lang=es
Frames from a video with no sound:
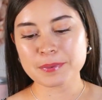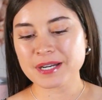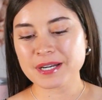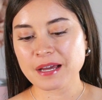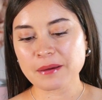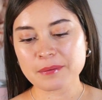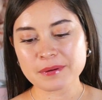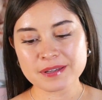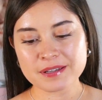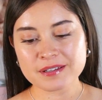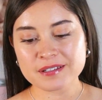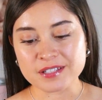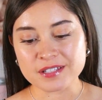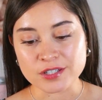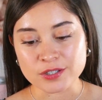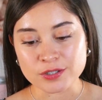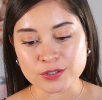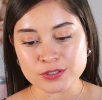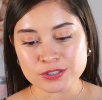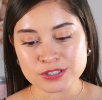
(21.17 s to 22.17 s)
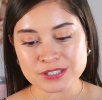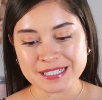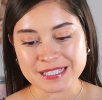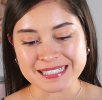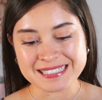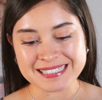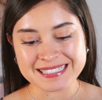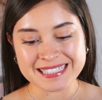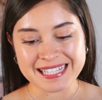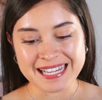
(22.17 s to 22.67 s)
palabra de Dios
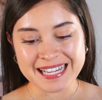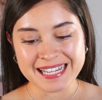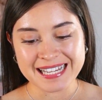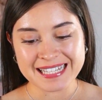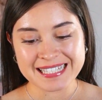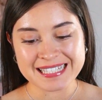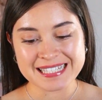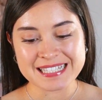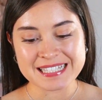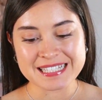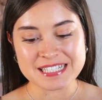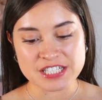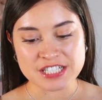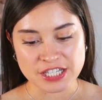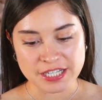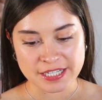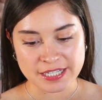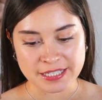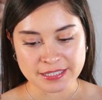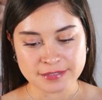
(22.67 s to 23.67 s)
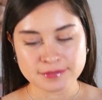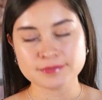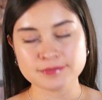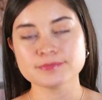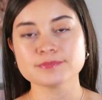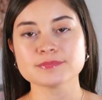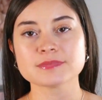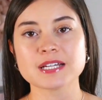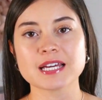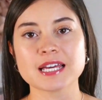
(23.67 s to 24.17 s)
está llena
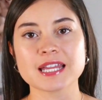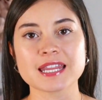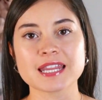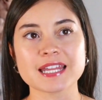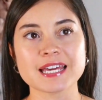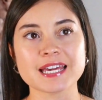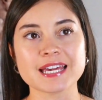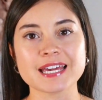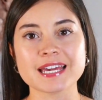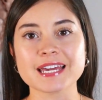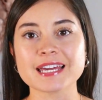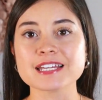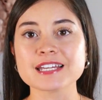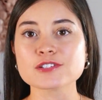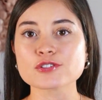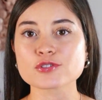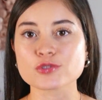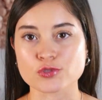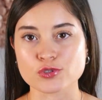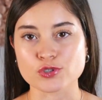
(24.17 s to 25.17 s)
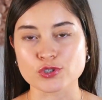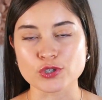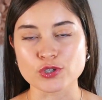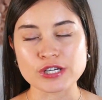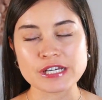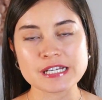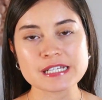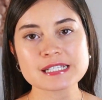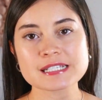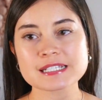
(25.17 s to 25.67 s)
de
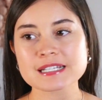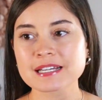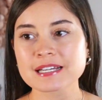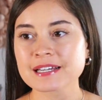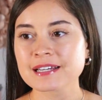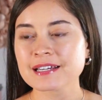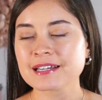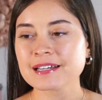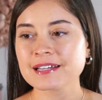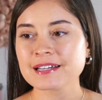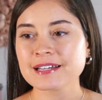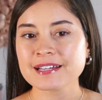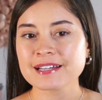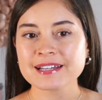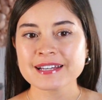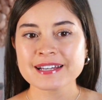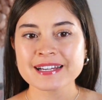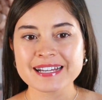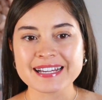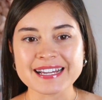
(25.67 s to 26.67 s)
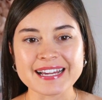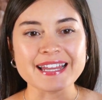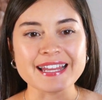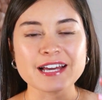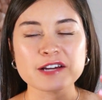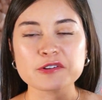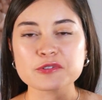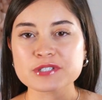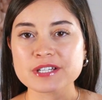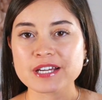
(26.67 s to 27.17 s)
instrucciones
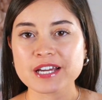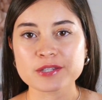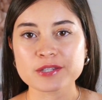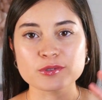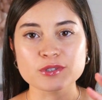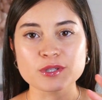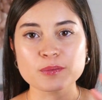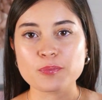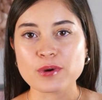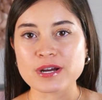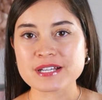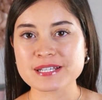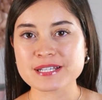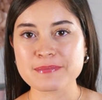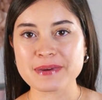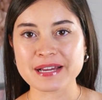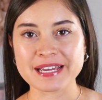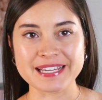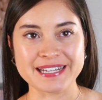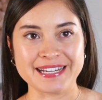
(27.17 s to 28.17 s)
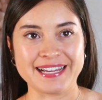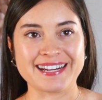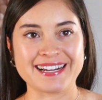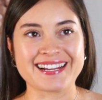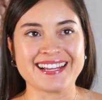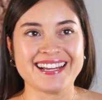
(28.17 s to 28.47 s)
cada cosa que tú te puedas imaginar